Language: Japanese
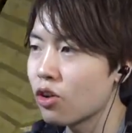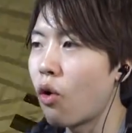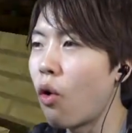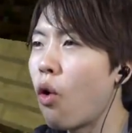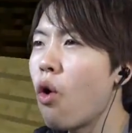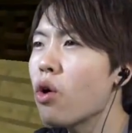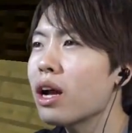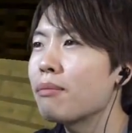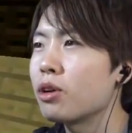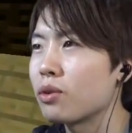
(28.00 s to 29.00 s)
そ
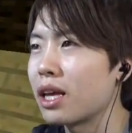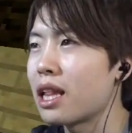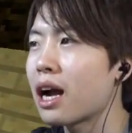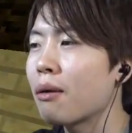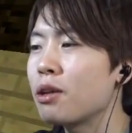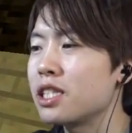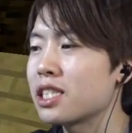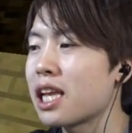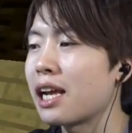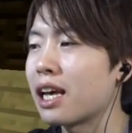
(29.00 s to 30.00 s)
うミをね仲間に
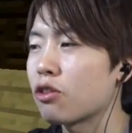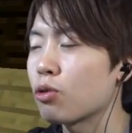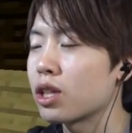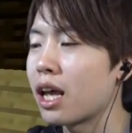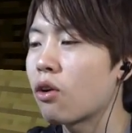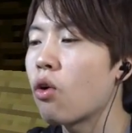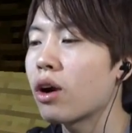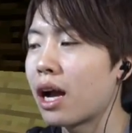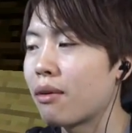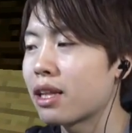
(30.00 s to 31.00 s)
したいなと思って今
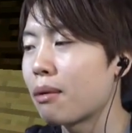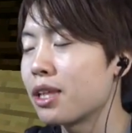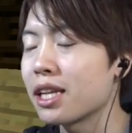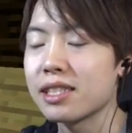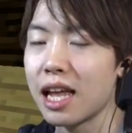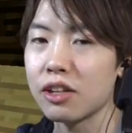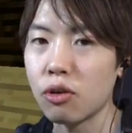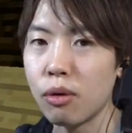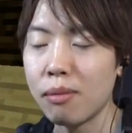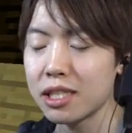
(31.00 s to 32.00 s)
回は旅立ちたい
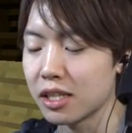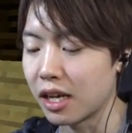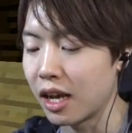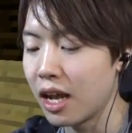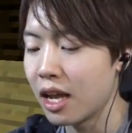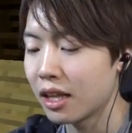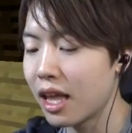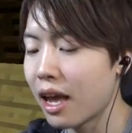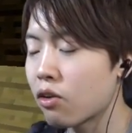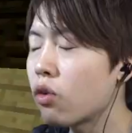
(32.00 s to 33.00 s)
と思います
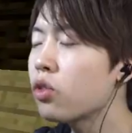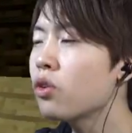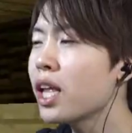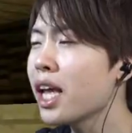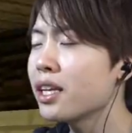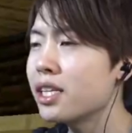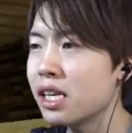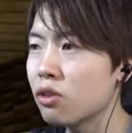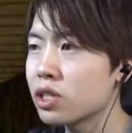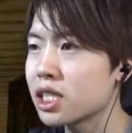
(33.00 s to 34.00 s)
でこのね
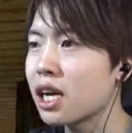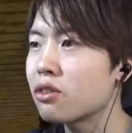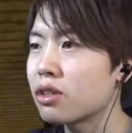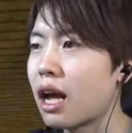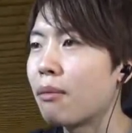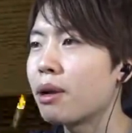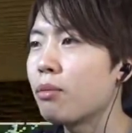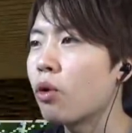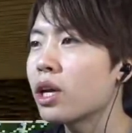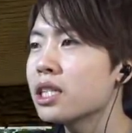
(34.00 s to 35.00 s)
家の近くってあまり
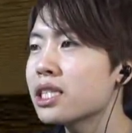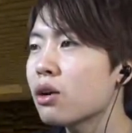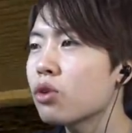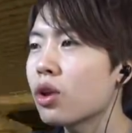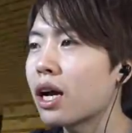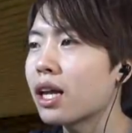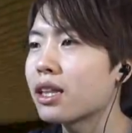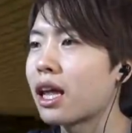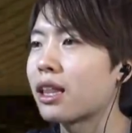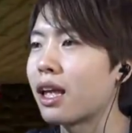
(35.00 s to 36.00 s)
冒険したことなかっ
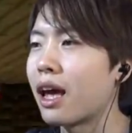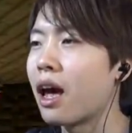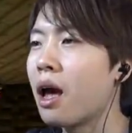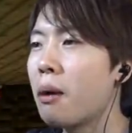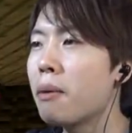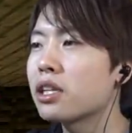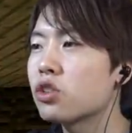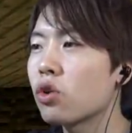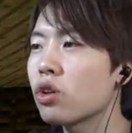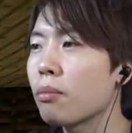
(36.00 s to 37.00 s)
たんでまあ
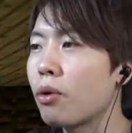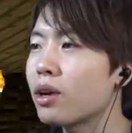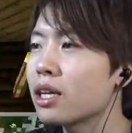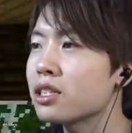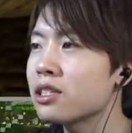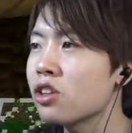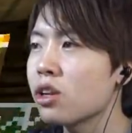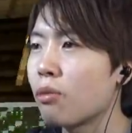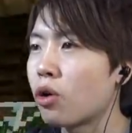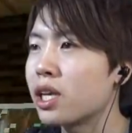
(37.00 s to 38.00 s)
ちょうど冒険するの
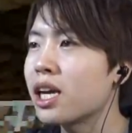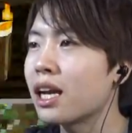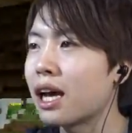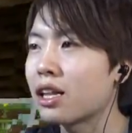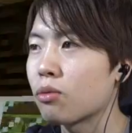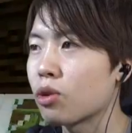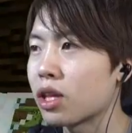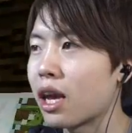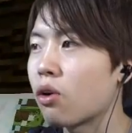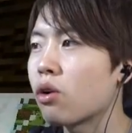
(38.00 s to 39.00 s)
にもいいかなと
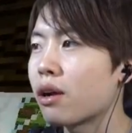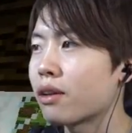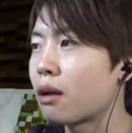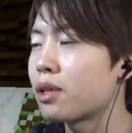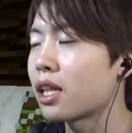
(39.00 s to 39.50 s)
思って今回は旅